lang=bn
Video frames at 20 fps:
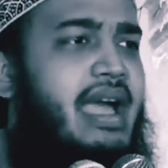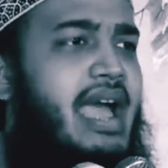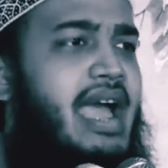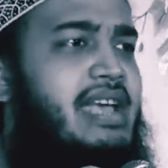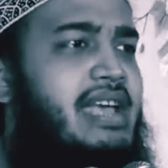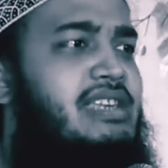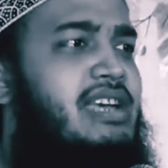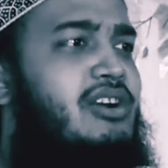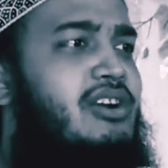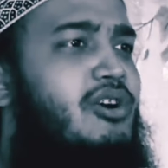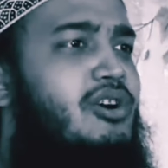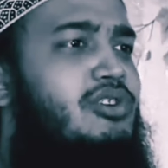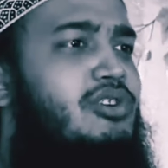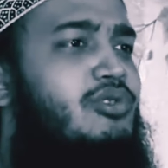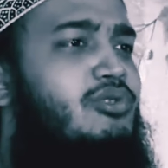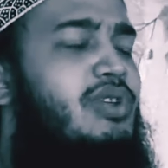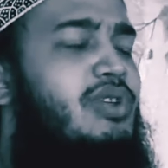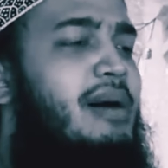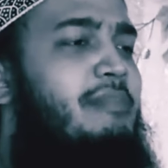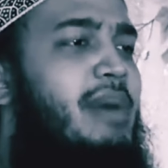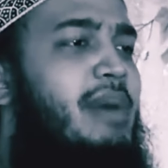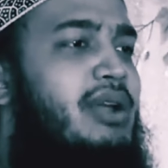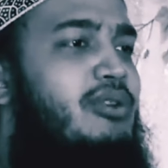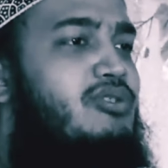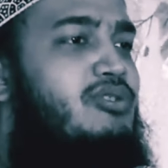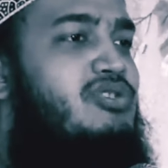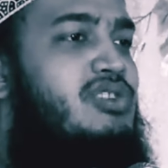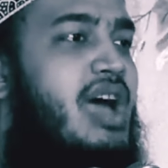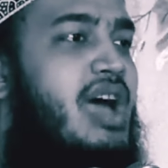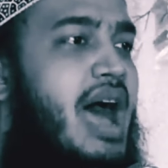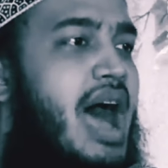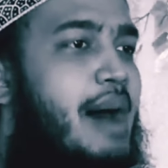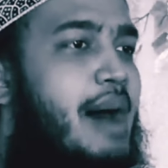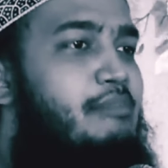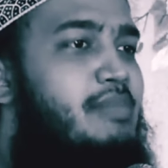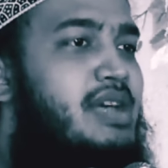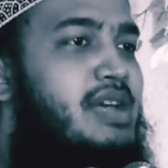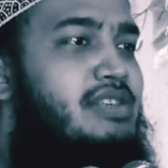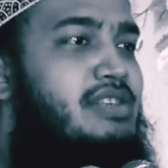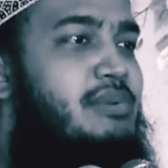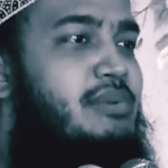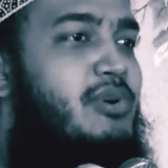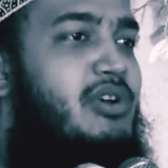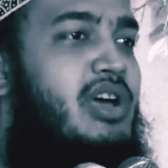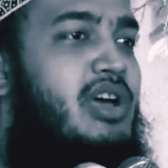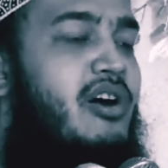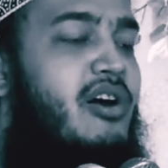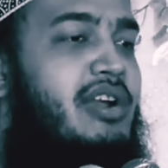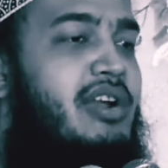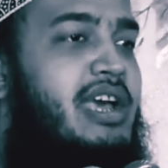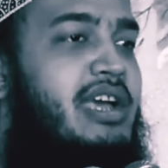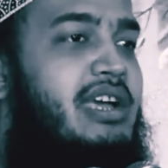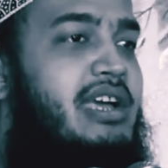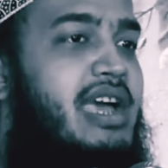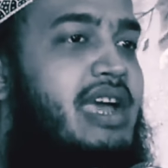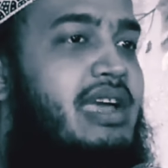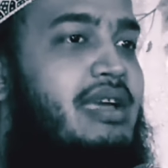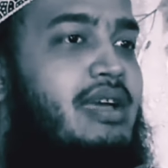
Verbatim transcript: এই যে কতগুলা মানুষ আমরা জীবনে অনেকে